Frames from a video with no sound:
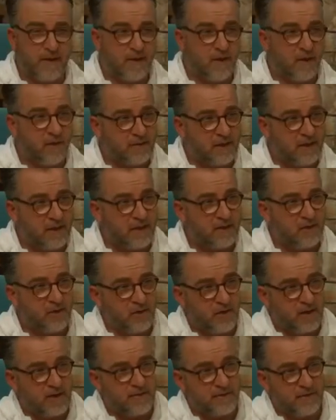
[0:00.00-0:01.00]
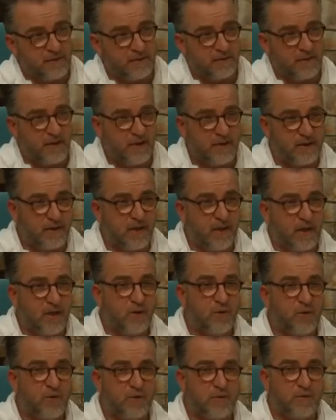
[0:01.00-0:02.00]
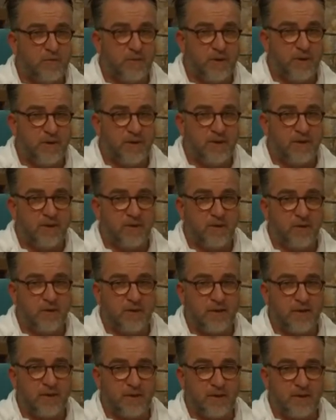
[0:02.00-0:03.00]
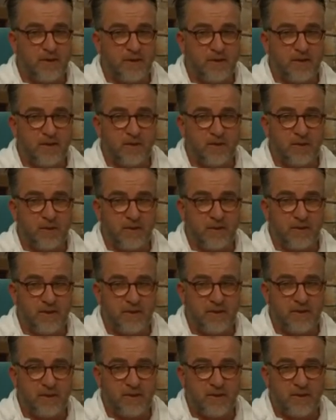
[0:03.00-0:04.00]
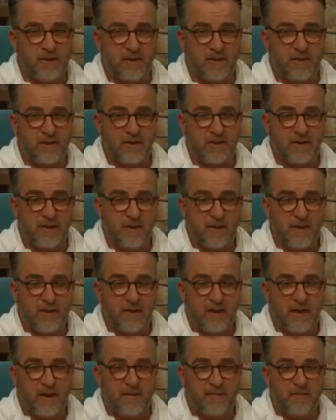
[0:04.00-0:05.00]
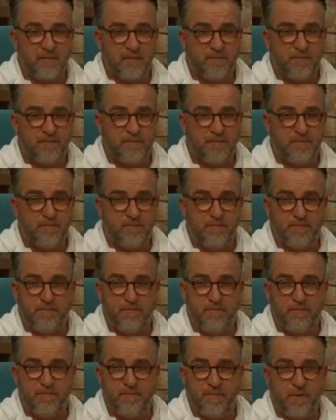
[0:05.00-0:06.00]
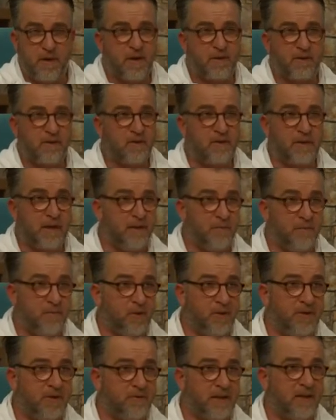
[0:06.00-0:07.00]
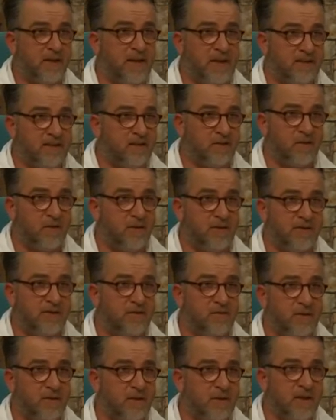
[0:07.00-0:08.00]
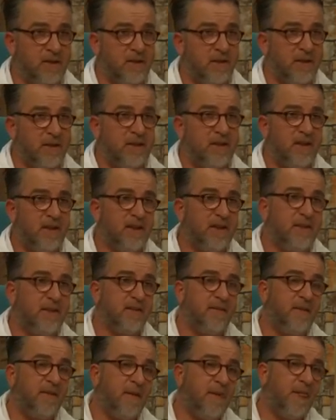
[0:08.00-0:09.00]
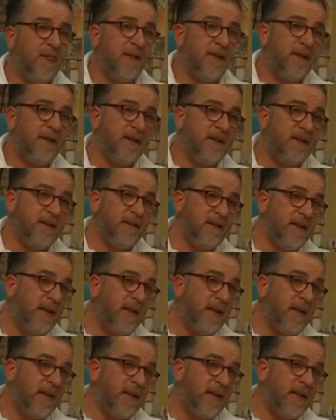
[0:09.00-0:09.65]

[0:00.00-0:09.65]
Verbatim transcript: auf der Landstraße gefahren und bin durch, durch äh, ein, also eine blöde Verkehrssituation äh, in den